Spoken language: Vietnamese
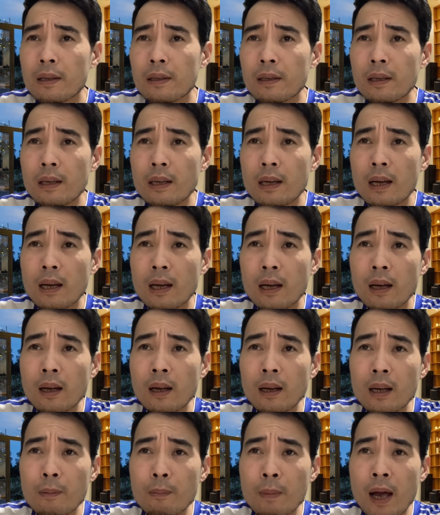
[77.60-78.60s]
thì
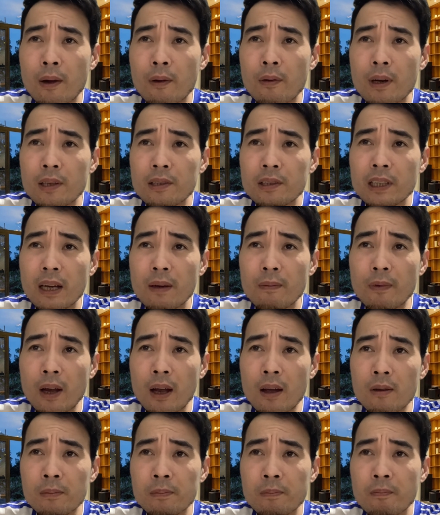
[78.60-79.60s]
à, các bạn cũng đã xem
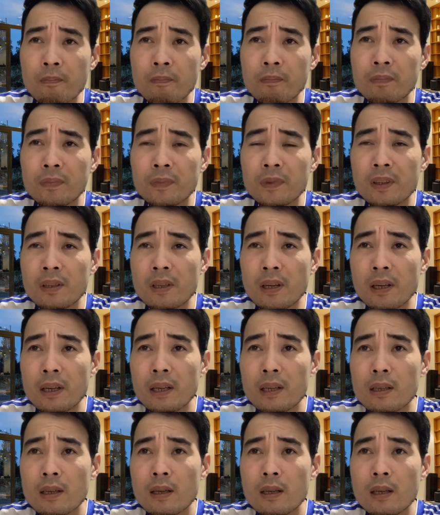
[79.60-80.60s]
phải không những
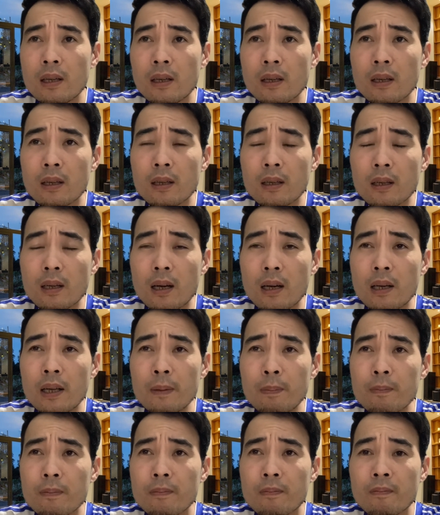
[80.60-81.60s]
cái
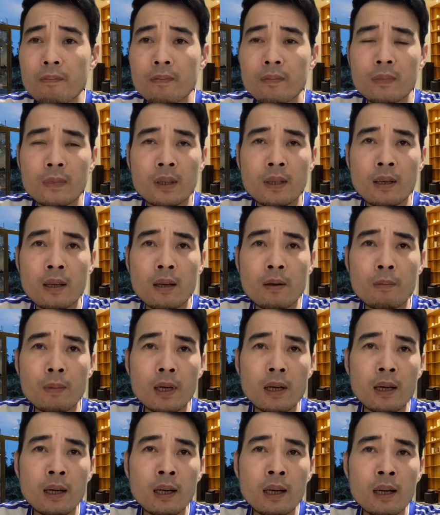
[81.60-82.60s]
clip
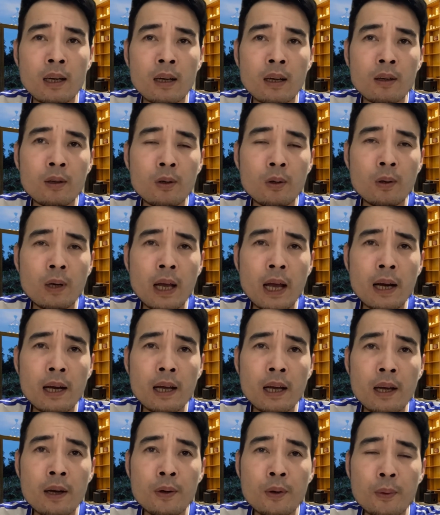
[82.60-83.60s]
mà cô
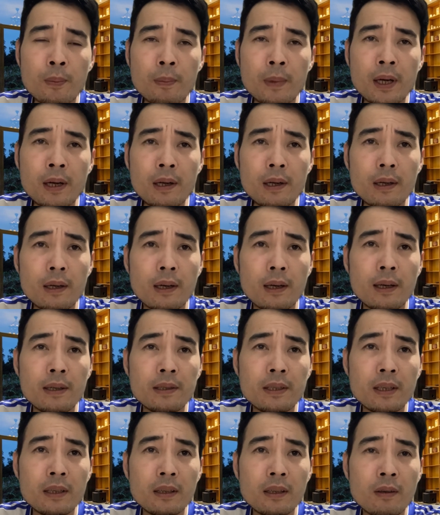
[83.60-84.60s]
Lana đột biến lên
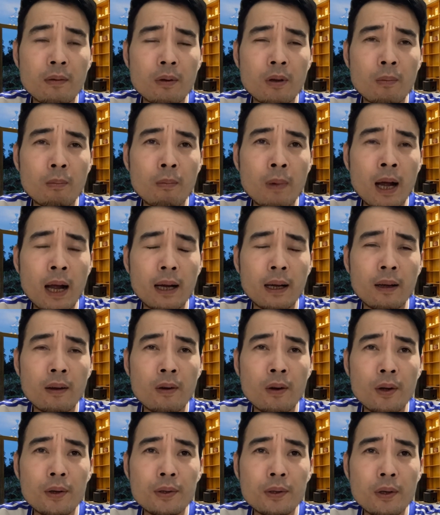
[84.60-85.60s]
trên cộng đồng mạng
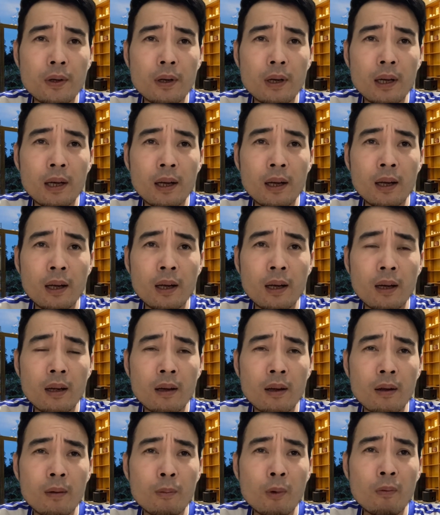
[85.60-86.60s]
gọi cho
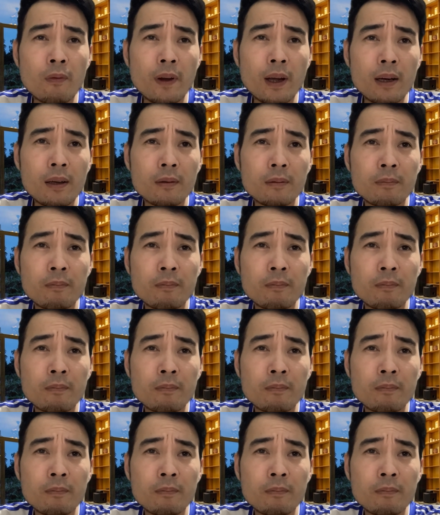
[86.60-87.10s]
là bốc phét